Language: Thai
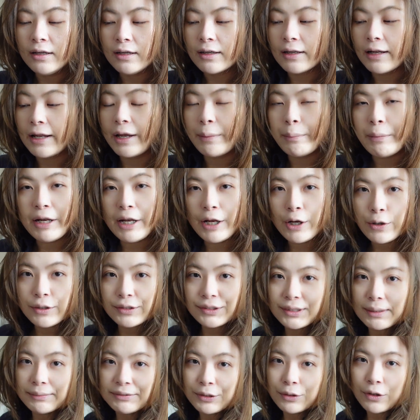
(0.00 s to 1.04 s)
ใครไม่ได้กด
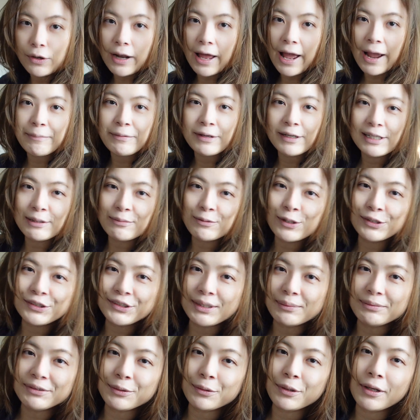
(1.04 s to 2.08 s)
Subscribe อย่าลืมกด
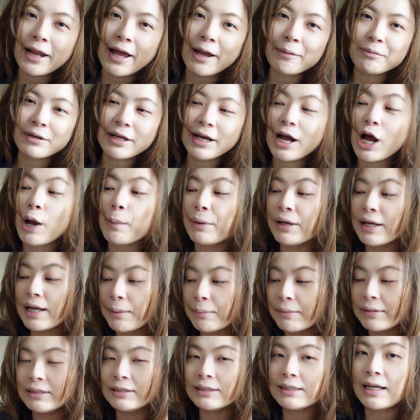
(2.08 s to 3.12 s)
Subscribe นะคะเป็น
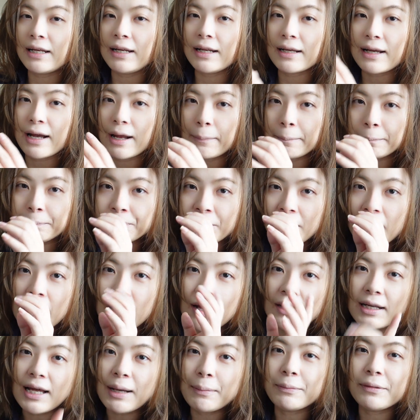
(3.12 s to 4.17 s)
กำลังใจในการ
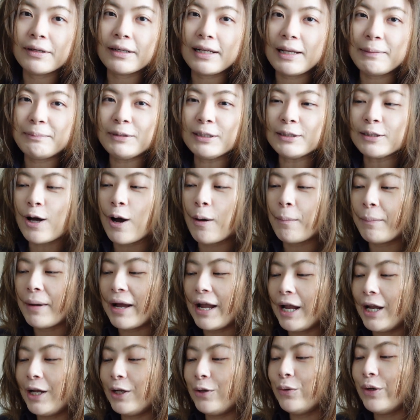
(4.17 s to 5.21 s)
ทำคลิปต่อๆไป
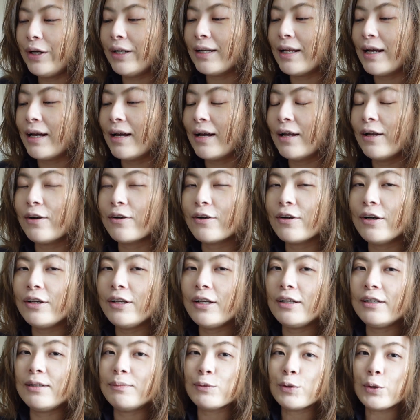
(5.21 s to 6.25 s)
ให้ด้วยนะแล้วก็อ
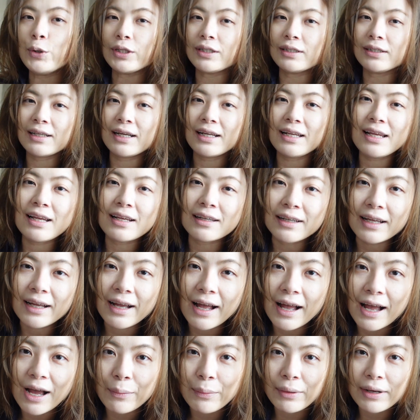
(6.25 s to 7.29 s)
ย่าลืมกดกระดิ่งนะ
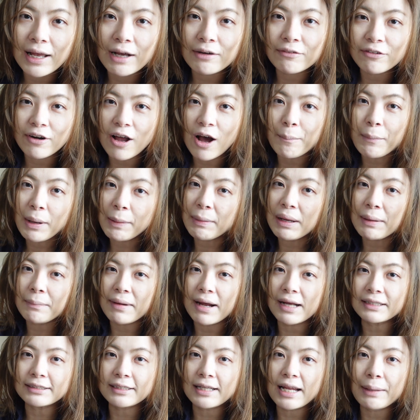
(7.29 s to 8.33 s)
คะเวลา vlog ใหม่ๆ
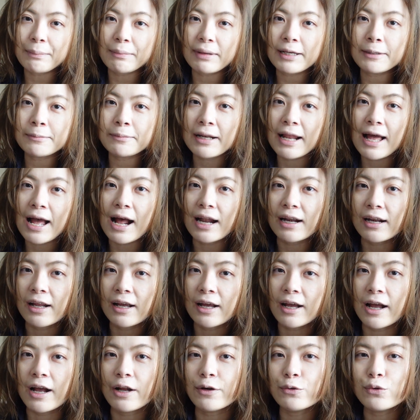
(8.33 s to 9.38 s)
มาจะได้ไม่พลาด
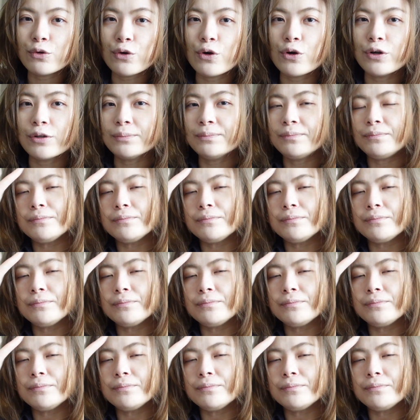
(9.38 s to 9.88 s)
นะคะทุกคน